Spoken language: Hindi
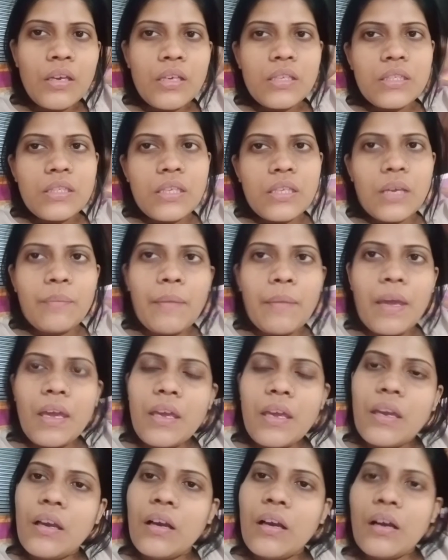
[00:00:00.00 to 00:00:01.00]
से
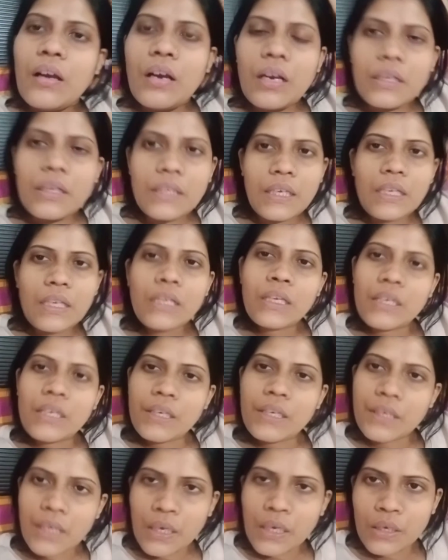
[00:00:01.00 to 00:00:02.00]
मैं अकेले
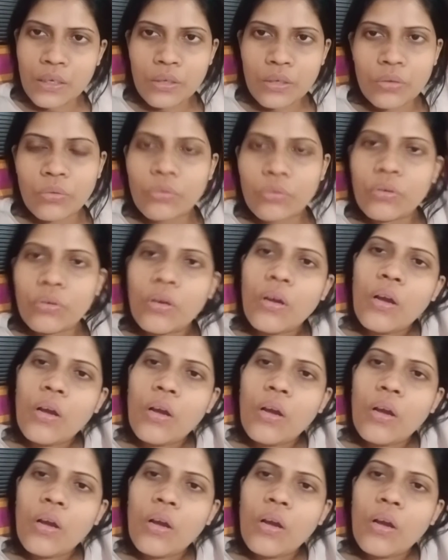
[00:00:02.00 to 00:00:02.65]
ही रह रही हूँ